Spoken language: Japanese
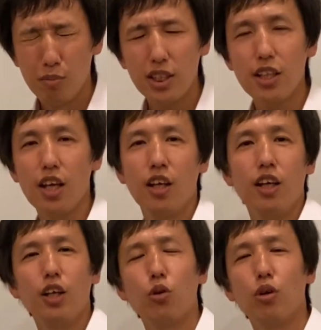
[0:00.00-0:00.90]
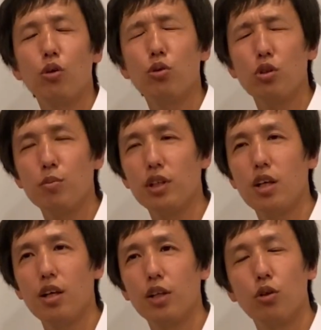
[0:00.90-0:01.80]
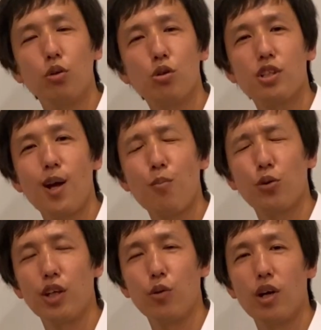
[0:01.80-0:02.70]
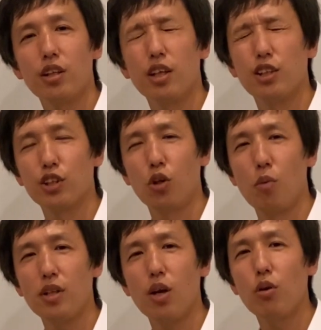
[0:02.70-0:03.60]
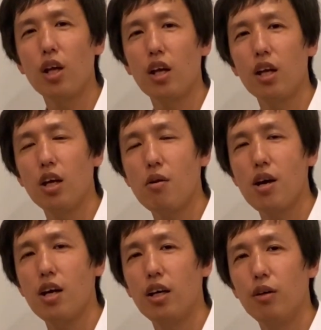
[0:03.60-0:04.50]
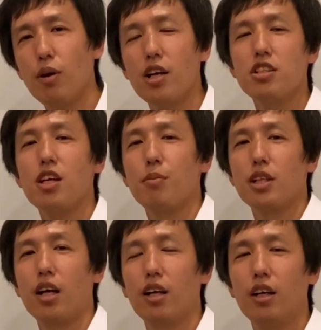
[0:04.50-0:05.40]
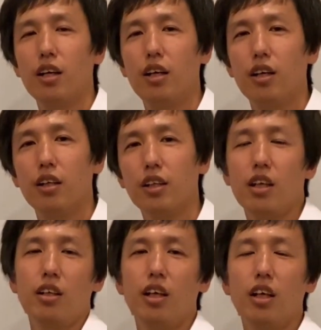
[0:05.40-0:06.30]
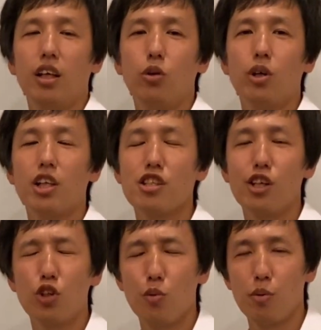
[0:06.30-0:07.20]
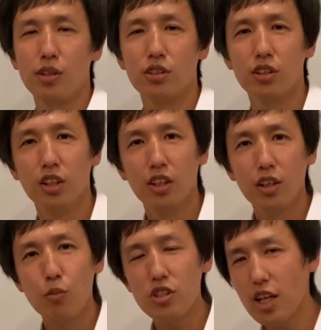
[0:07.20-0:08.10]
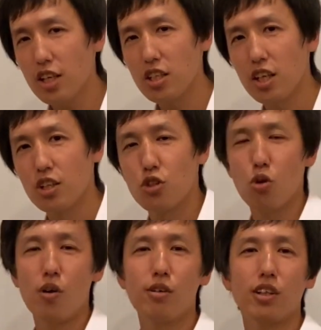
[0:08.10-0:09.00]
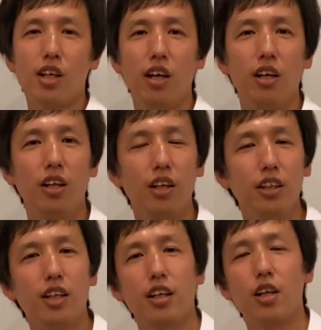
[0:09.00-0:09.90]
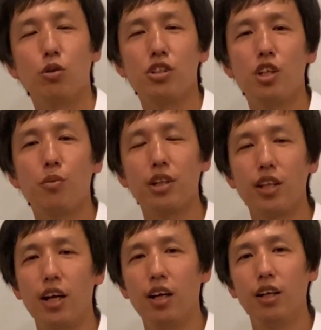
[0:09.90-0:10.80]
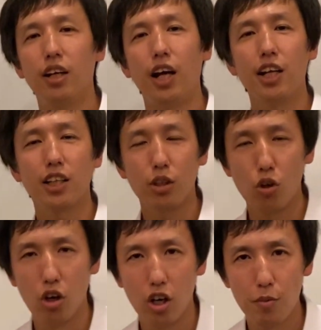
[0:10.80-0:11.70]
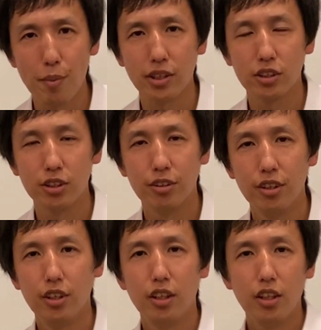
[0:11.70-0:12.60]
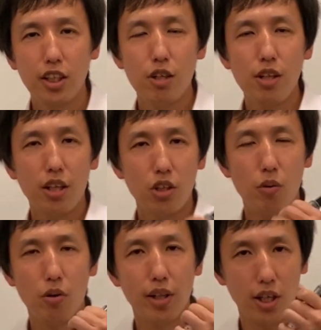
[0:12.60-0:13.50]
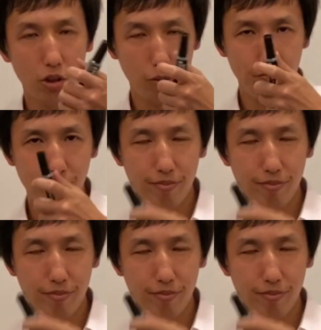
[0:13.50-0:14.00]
またね、あのこれ本当にまだあの公式発表ないんで分かんないんですけど、またこれは分かり次第また、ねえー、動画出したいと思います。もし何かでね情報ある方いたらね教えてもらったらありがたいと思います。っていうね、今日はこれだけの